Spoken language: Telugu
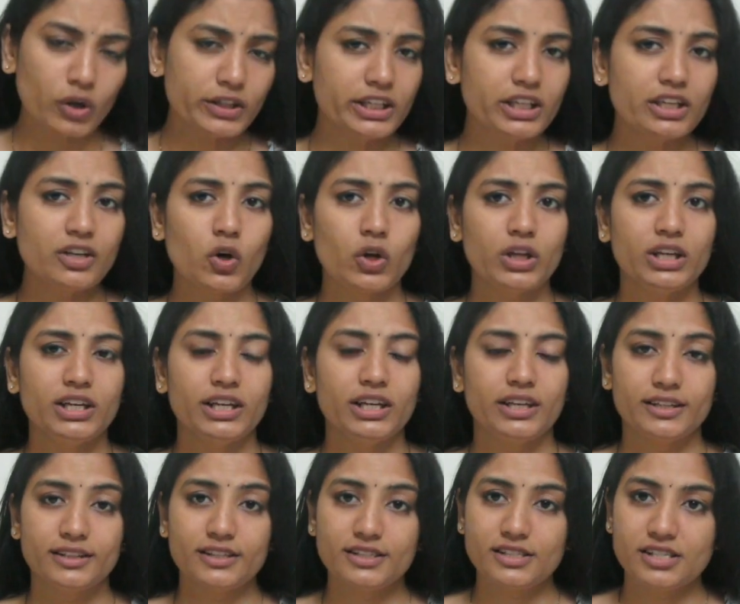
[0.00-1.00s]
ఆనియన్ ఆయిల్
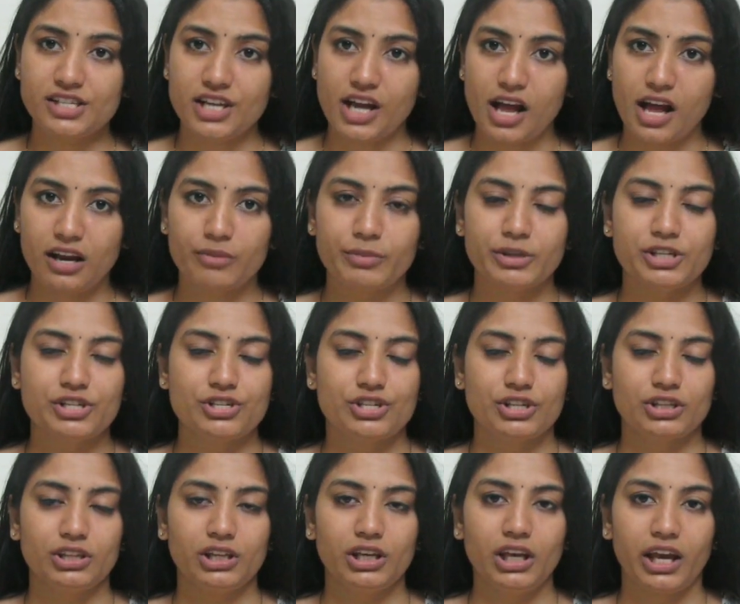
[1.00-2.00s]
అనేది చాలా
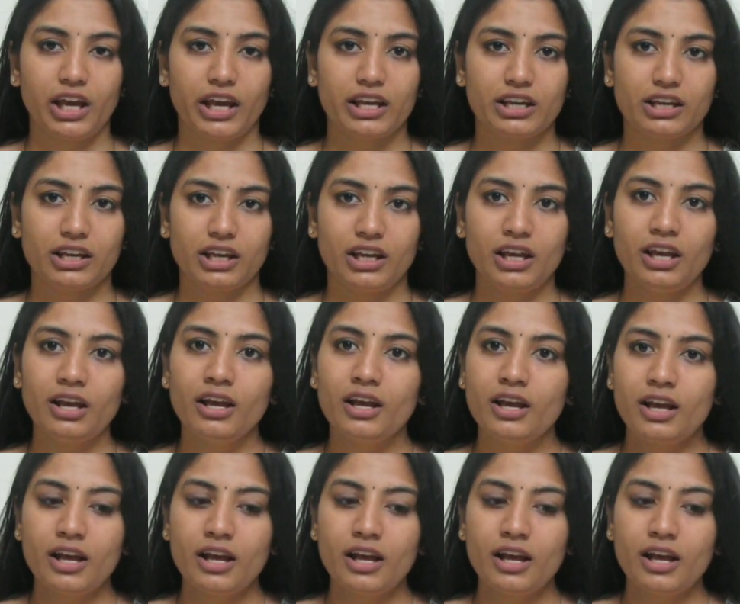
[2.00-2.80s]
మంచిది హెయిర్కి